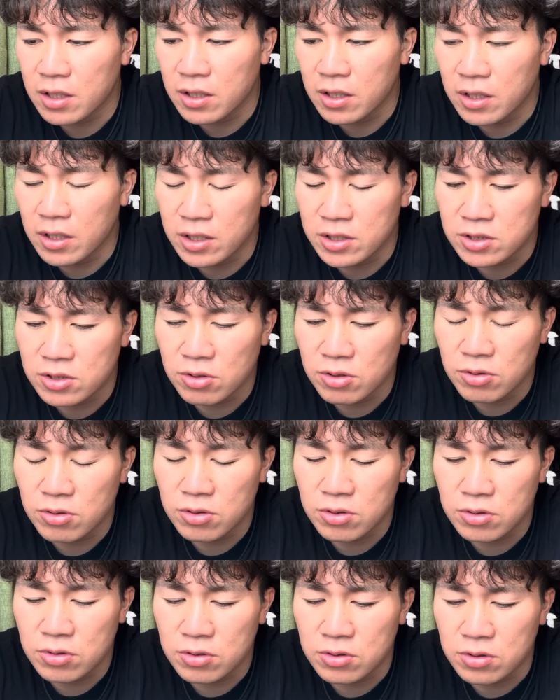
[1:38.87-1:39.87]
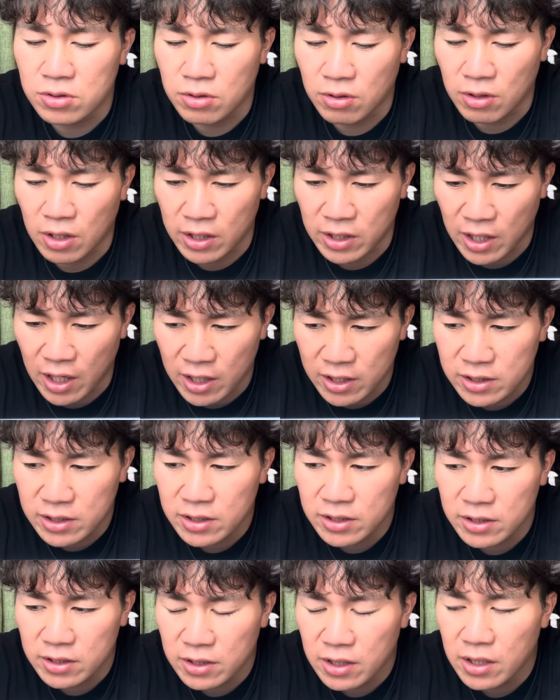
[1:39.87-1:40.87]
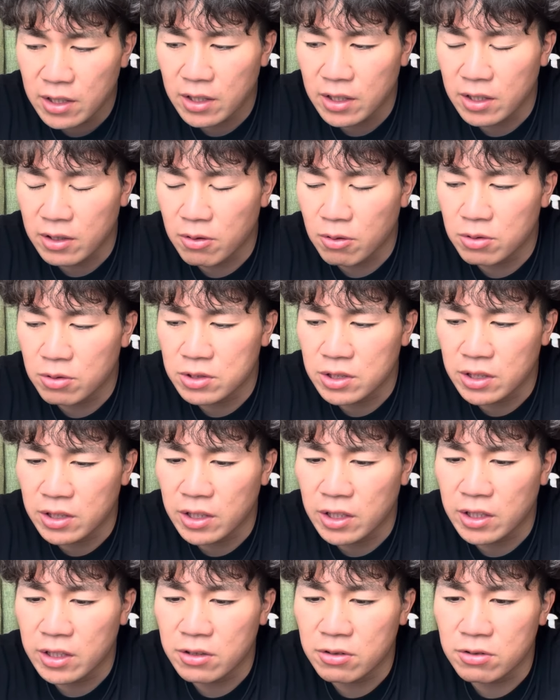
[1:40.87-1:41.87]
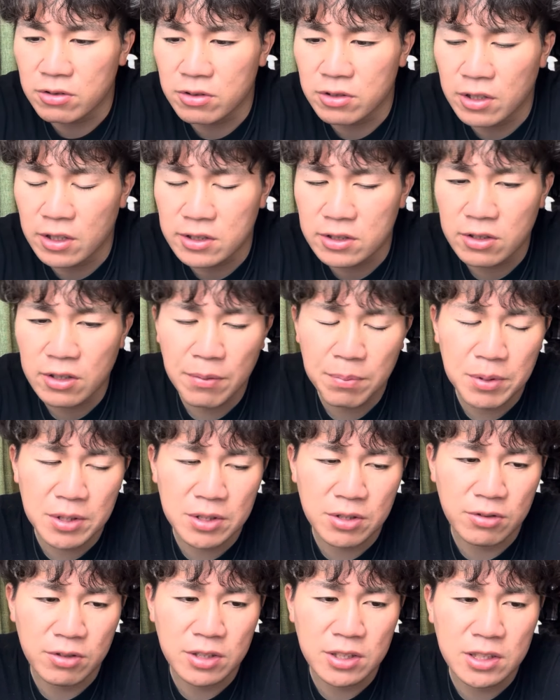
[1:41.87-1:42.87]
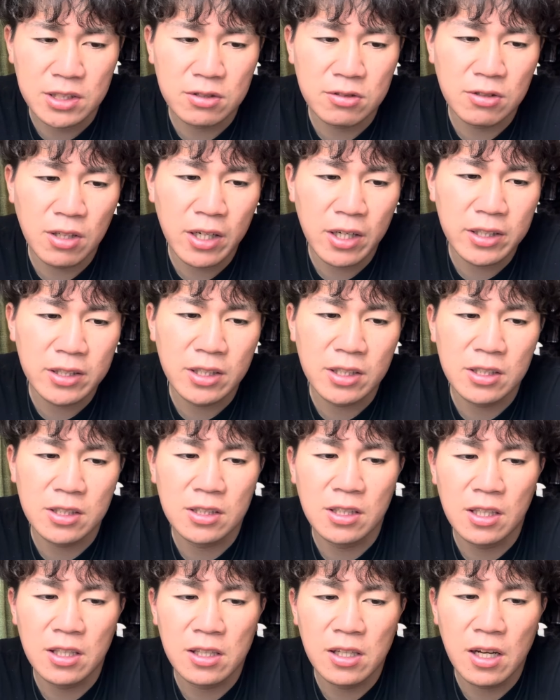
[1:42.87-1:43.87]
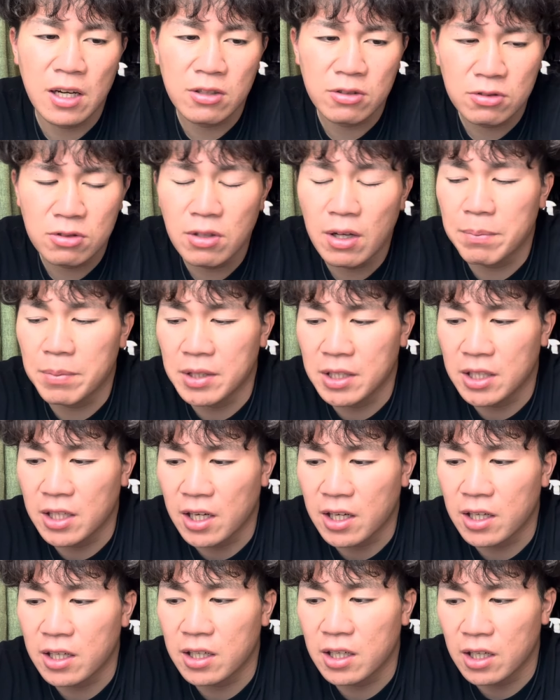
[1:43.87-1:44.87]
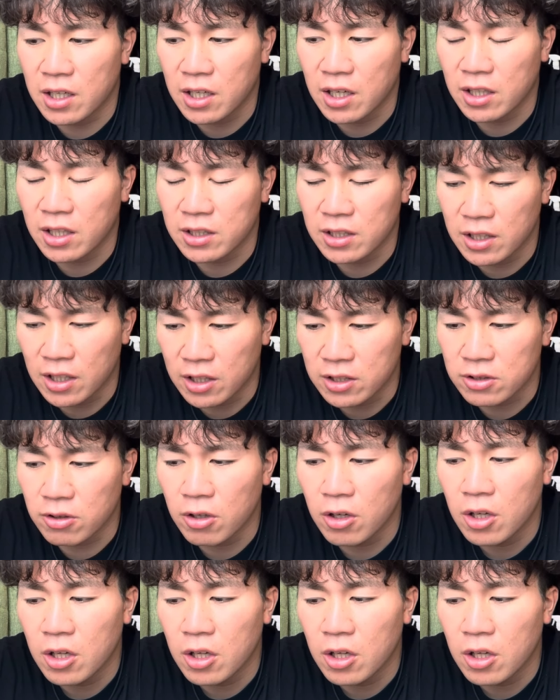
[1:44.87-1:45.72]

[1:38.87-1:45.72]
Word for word: えー、上空とかに入って、えー、甲子園に出てくるんですけど、やっぱりその1軍相手になると、やっぱりなかなかね、勝てないと。